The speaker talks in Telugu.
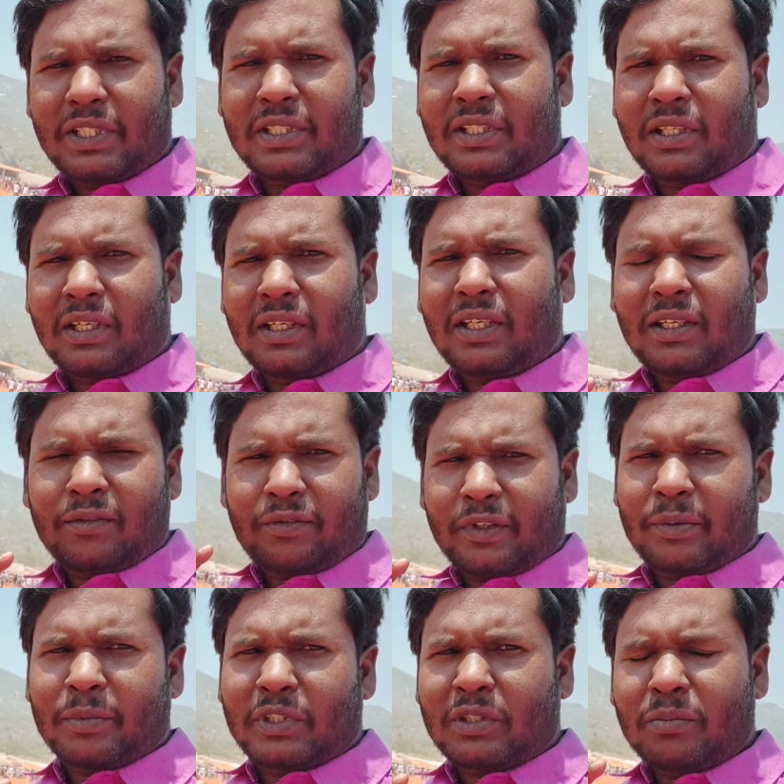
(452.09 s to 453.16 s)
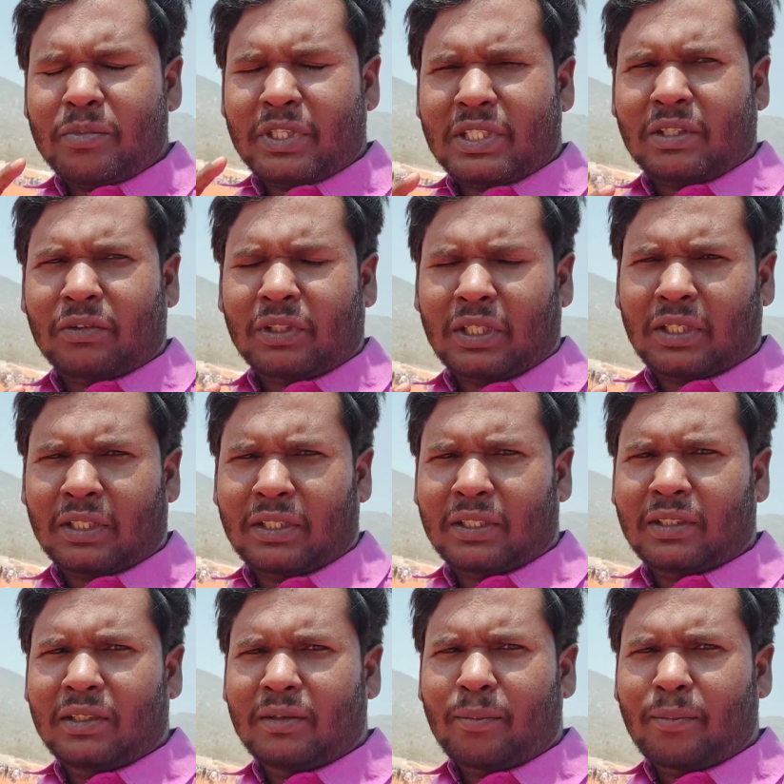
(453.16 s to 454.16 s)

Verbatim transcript: చేసినారంటే ఇన్ఫర్మేషన్ మిస్ అవుతారండి